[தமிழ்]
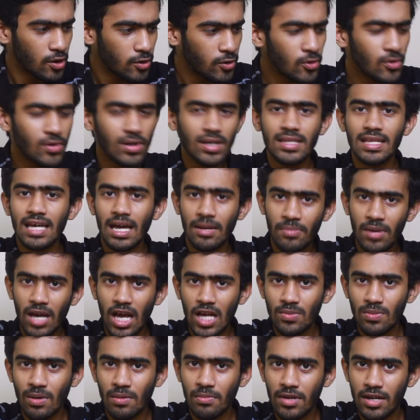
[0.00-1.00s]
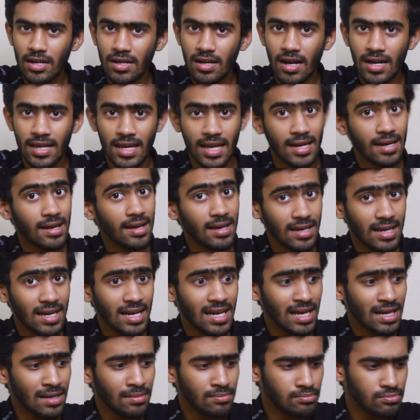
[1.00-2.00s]
டூங்கிறது யாருமே ஆஷ் பாப்பில் இருக்கான்னு கேட்டால்
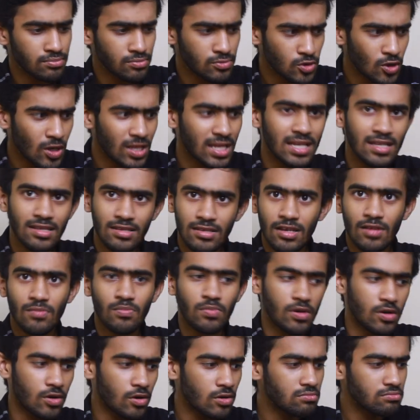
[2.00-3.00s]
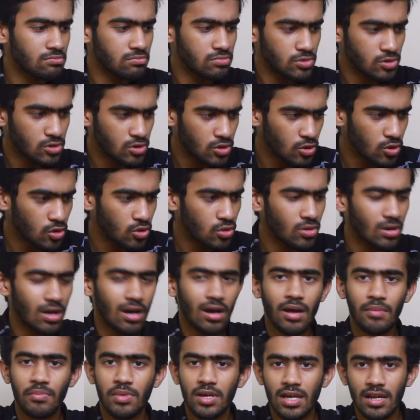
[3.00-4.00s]
இல்லை ஸோ அதை இன்சர்ட் பண்ணுறோம் டூ
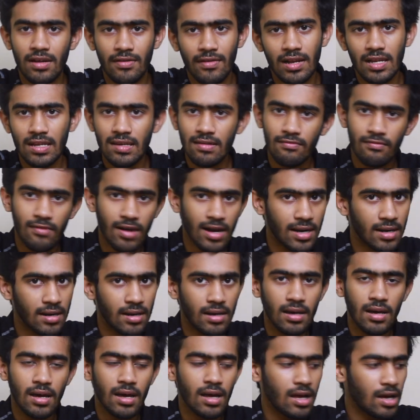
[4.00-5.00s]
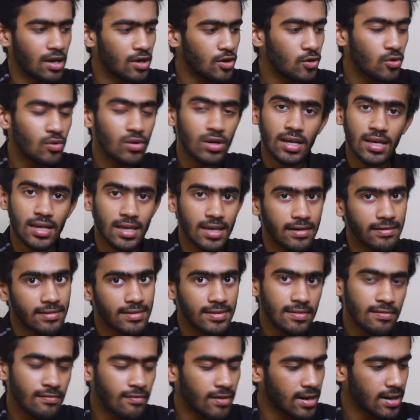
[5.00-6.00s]
அப்படிங்கிற வேல்யூ ஒன் டூங்கிற கீ
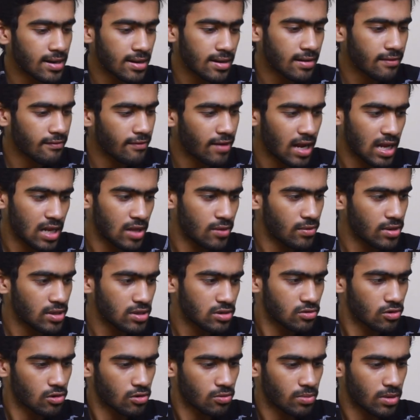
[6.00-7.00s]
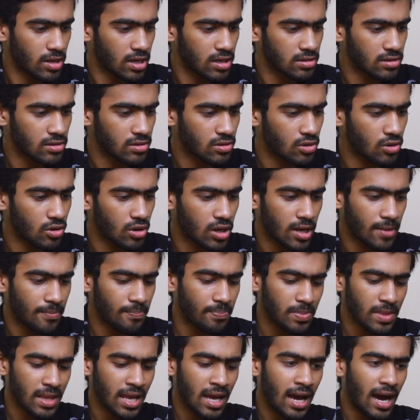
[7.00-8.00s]
வந்து ஒன்னுங்கிற வேல்யூவாக ஸ்டோர் பண்ணுது ஓகே
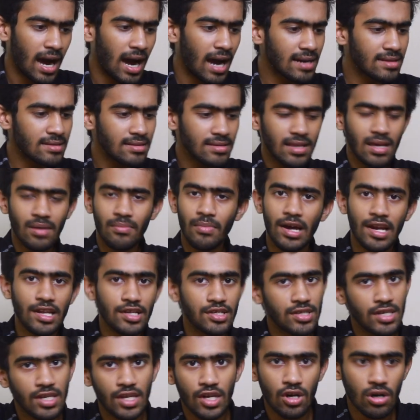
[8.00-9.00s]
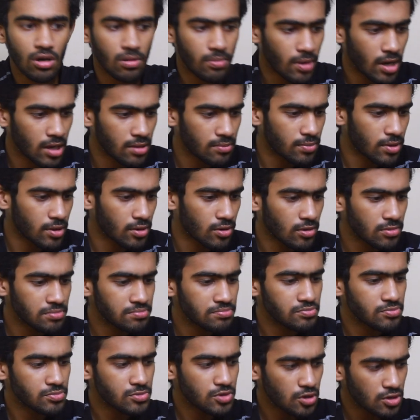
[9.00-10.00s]
அடுத்து இதே மாதிரி ஜீரோவை பாயிண்ட் பண்ணுறோம்
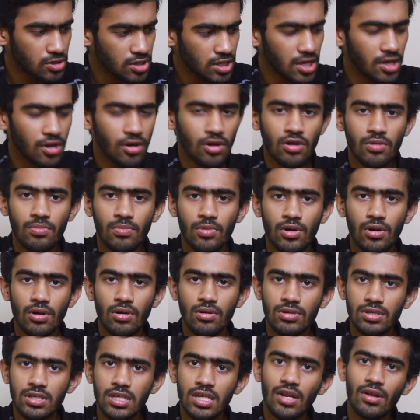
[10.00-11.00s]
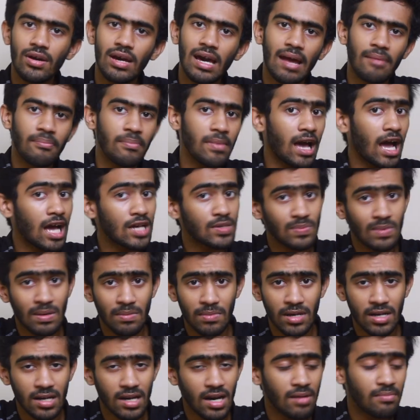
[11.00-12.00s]
ஸோ ஜீரோவுக்கு போகிறோம் ஜீரோ யாருமே ஆஷ்
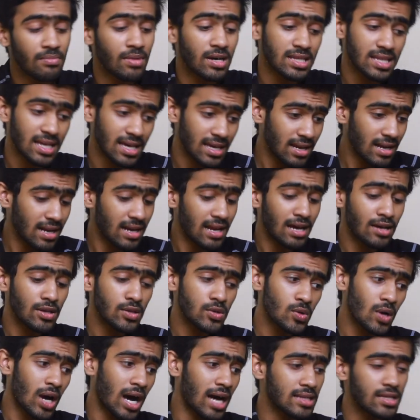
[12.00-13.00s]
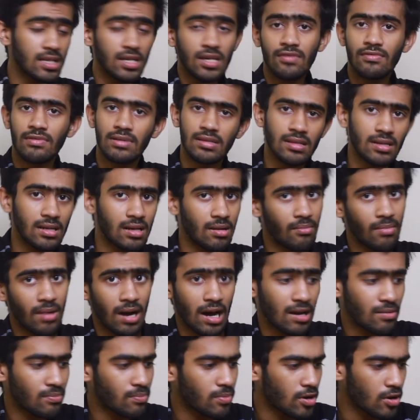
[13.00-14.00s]
மாப்பில் இருக்கான்னு பார்த்தா இல்லை ஸோ அதையும் வந்து
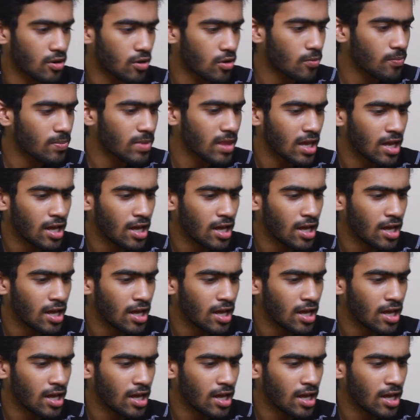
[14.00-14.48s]
நம்ம ஆட் பண்ணுறோம்